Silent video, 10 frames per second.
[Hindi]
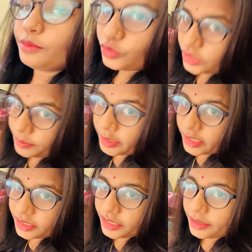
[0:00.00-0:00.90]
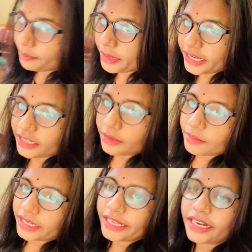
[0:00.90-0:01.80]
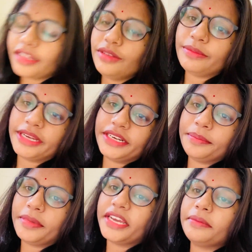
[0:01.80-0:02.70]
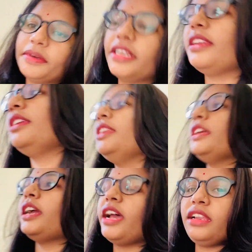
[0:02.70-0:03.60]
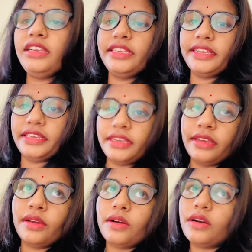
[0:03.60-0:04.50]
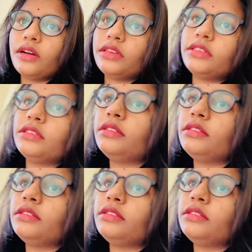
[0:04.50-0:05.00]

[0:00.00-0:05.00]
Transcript: मुझे करनी है पैकिंग वगैरह तो मैंने बैग वगैरह निकाल लिए हैं और